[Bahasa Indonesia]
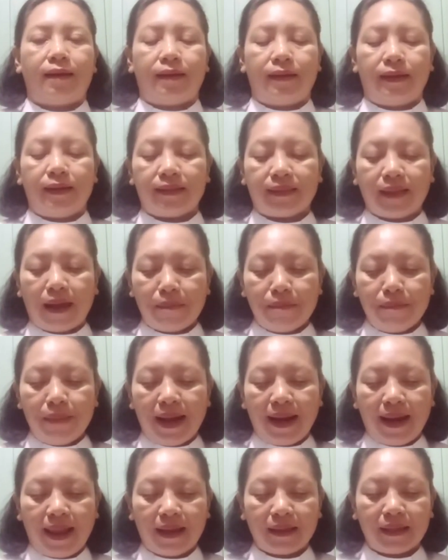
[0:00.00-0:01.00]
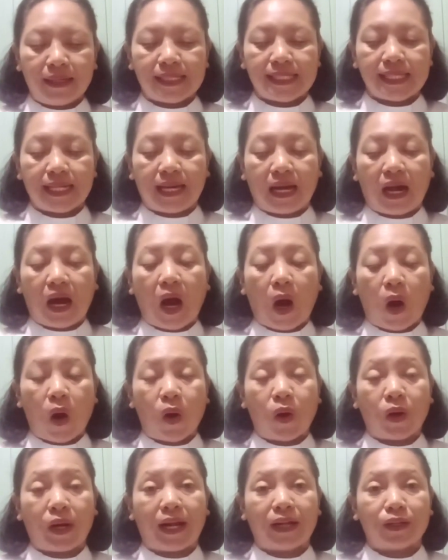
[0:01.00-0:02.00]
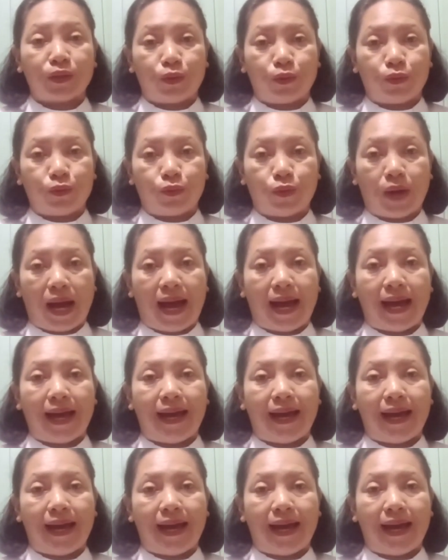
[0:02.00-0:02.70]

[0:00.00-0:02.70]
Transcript: Ditambah lagi jika orang tua